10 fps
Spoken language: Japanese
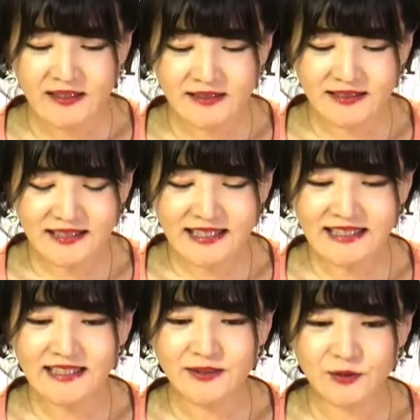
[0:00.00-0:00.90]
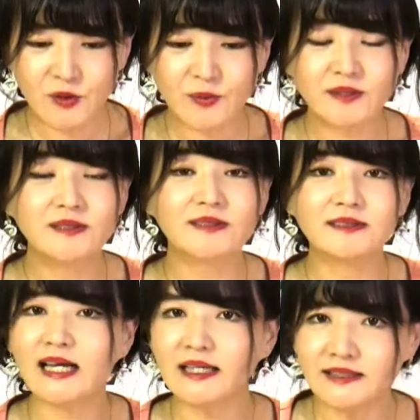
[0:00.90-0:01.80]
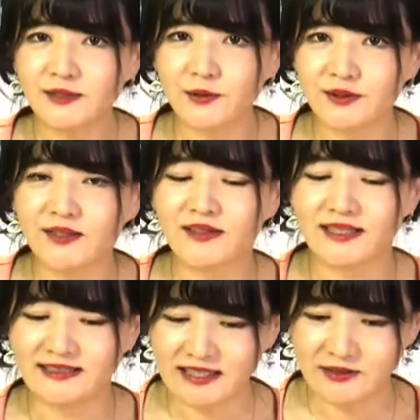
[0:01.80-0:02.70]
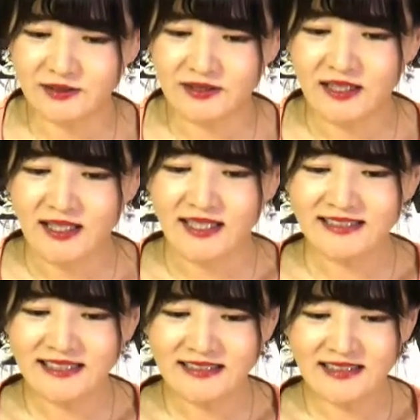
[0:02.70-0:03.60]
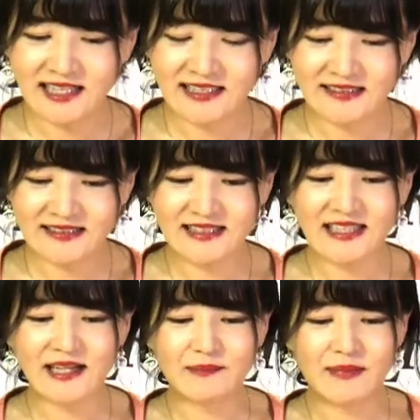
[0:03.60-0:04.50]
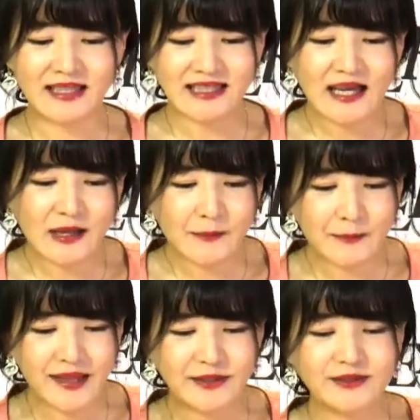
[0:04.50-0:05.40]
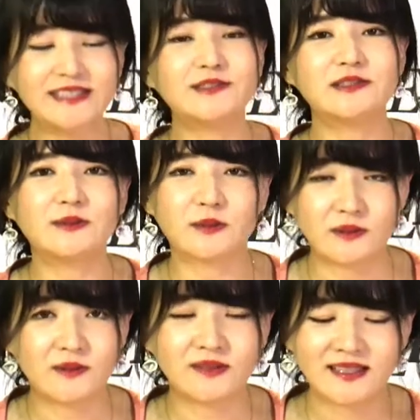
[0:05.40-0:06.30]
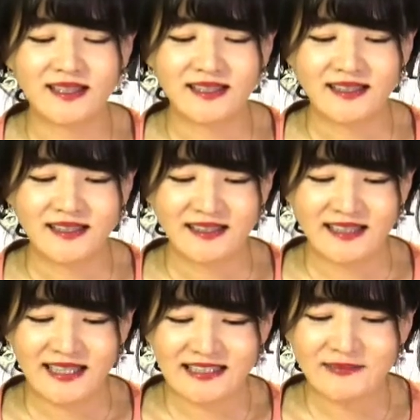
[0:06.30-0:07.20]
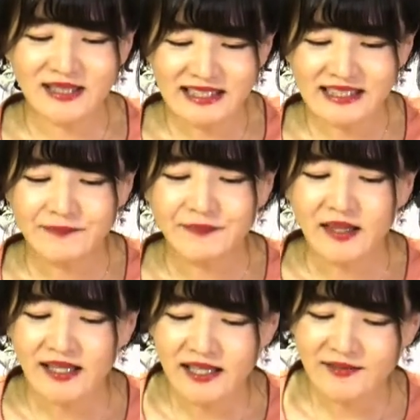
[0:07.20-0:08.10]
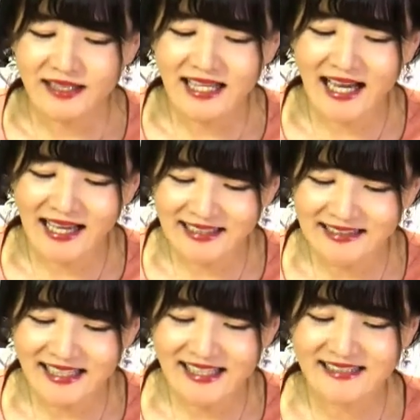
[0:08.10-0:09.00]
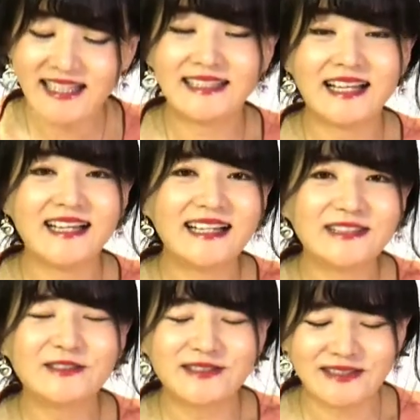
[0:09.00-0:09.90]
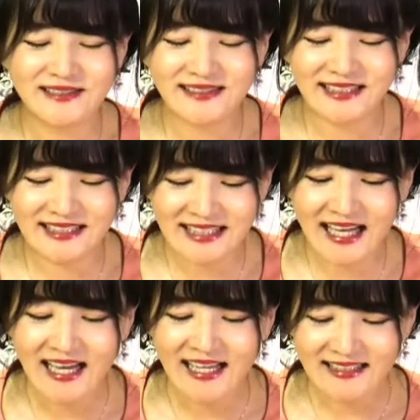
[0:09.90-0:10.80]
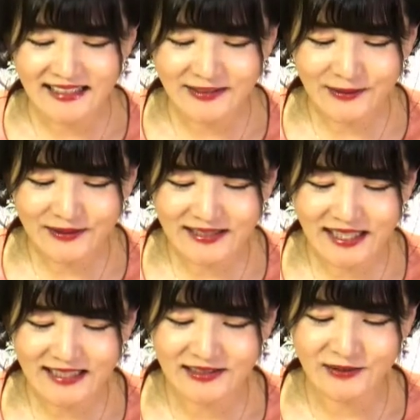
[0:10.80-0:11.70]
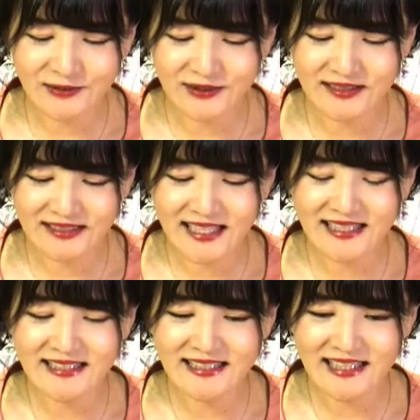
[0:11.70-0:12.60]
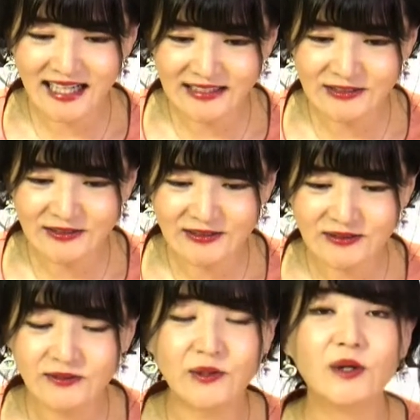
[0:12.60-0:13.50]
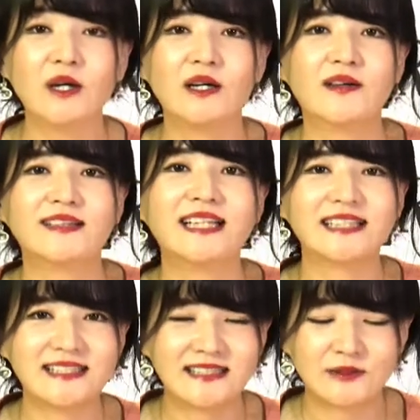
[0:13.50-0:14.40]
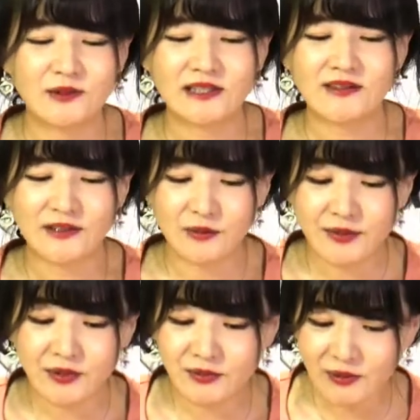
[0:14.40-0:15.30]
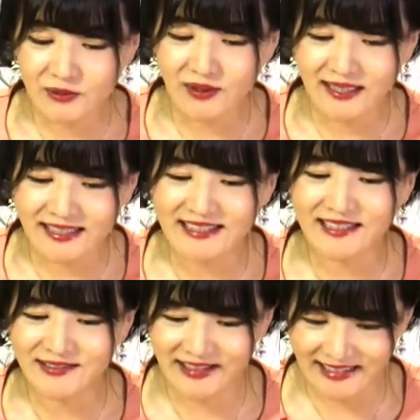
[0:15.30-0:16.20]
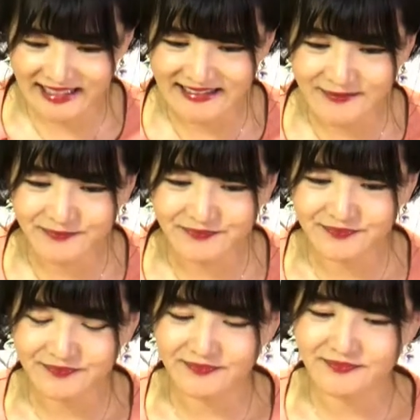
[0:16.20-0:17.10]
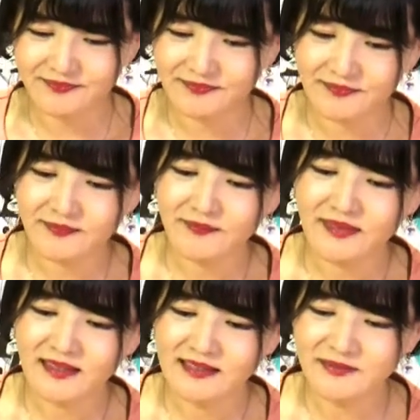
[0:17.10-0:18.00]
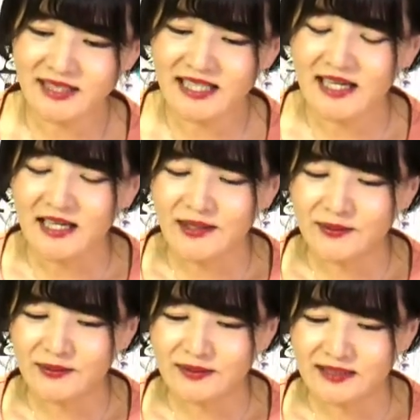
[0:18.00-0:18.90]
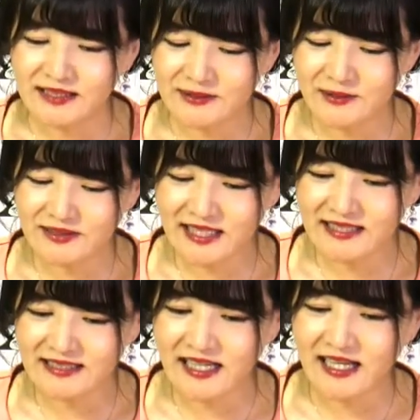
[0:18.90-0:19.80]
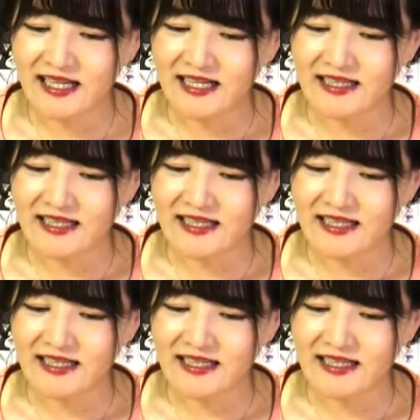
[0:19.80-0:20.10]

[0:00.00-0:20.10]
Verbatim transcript: 次に昇る太陽ではなく静かな月がまた巡り来ること、つまり平和で安定して長く続いた貴族政治の復権にあると私たち読者は読み取ることができるわけです。つまり貴族政治が